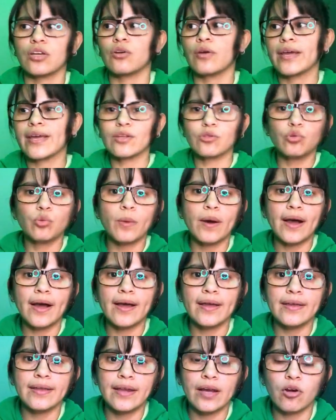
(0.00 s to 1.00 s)
no es que tú vas
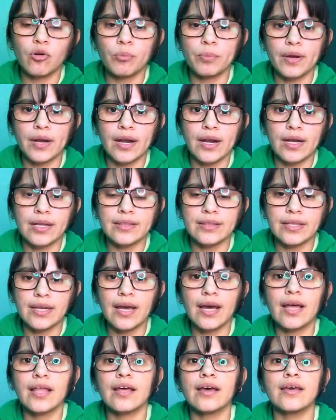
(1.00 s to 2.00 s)
a ir a comprar la
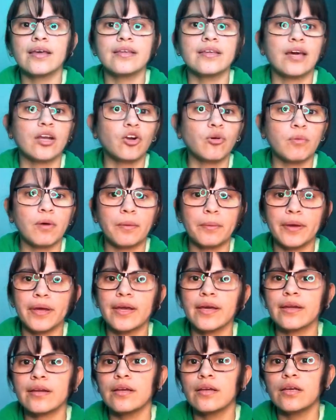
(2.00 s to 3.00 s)
entrada y ya no va a
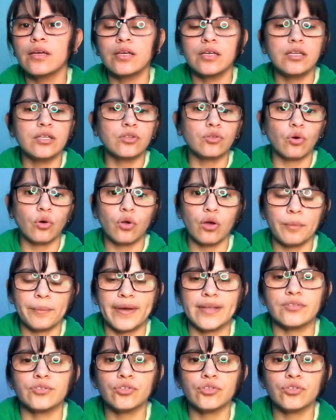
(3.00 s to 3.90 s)
haber y todo lo demás.